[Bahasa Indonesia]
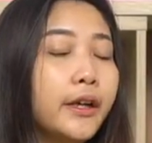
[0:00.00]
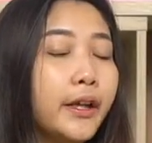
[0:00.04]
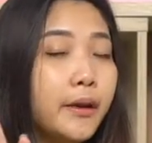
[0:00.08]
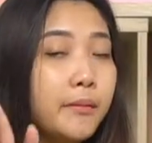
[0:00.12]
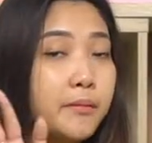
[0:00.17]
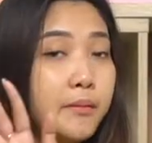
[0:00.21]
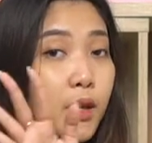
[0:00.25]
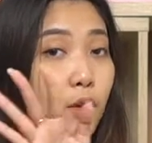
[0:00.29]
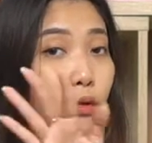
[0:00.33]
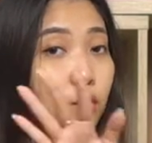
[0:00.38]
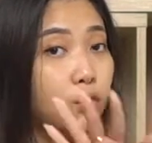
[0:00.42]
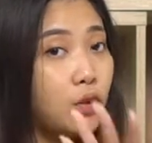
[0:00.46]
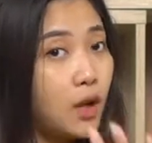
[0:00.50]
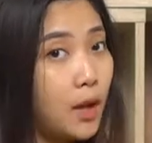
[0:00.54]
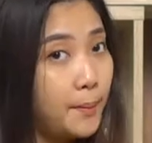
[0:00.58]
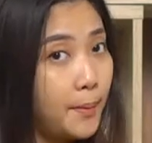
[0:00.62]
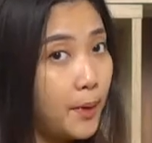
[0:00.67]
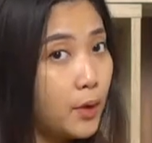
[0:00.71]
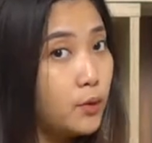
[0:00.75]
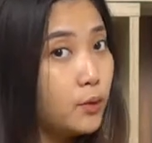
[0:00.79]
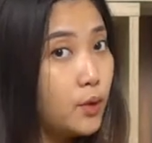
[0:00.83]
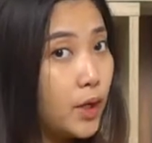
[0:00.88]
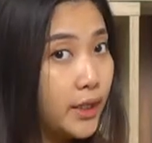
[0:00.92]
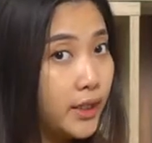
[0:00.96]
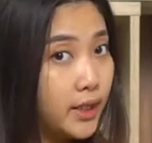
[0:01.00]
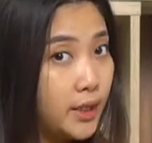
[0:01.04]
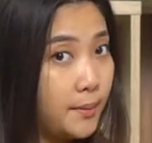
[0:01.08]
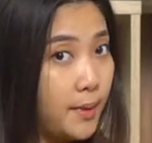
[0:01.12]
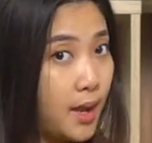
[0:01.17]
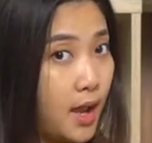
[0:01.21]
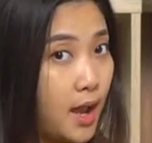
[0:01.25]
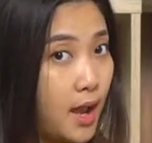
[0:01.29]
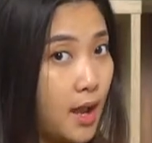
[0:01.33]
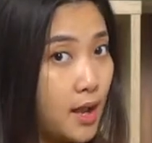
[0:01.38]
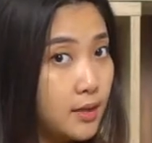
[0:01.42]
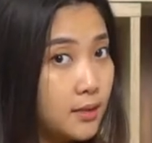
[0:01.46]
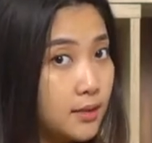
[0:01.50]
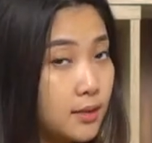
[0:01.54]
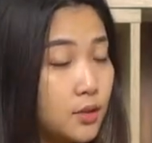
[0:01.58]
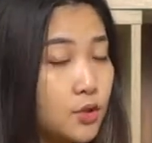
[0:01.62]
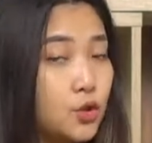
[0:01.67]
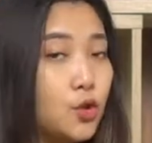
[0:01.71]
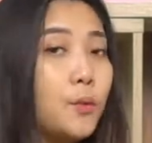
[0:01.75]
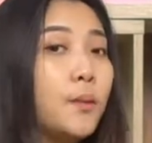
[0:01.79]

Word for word: krimnya untuk apa udah kita bahas.